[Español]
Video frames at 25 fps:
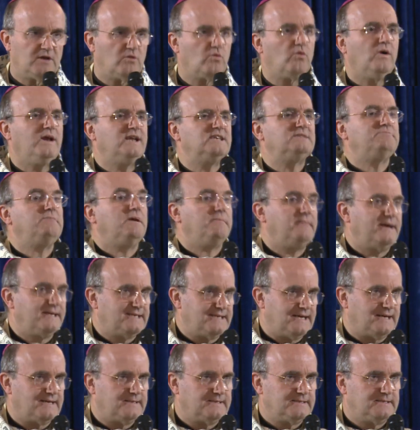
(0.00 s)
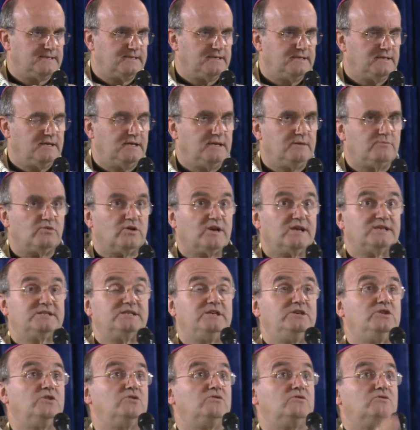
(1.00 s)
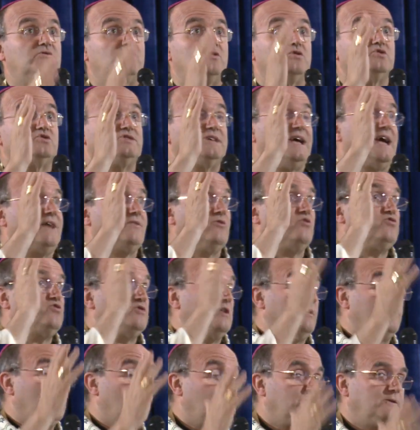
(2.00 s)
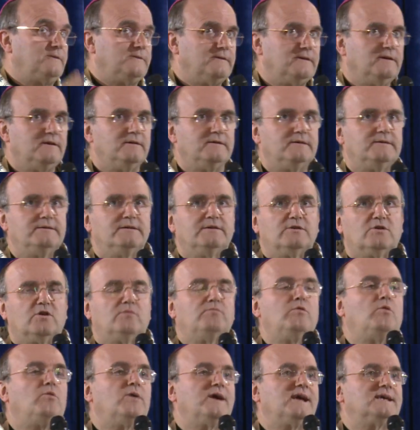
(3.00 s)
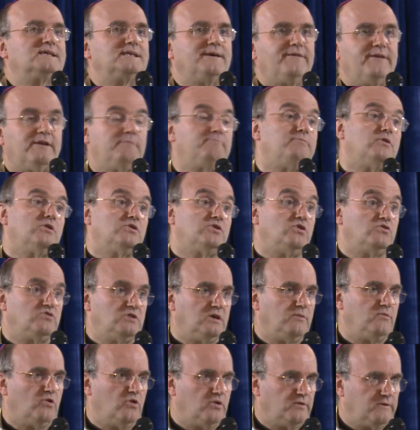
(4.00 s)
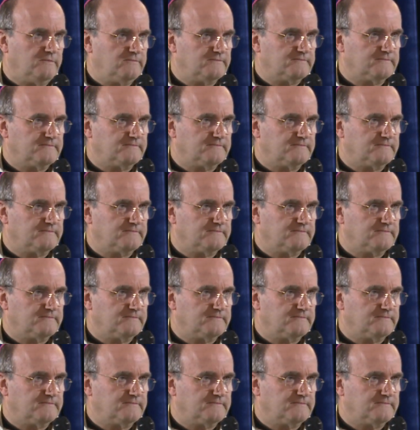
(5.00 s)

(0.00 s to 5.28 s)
¿Cuál es mi meta? Porque si yo no sé a dónde voy, ¿cómo voy a saber por dónde voy?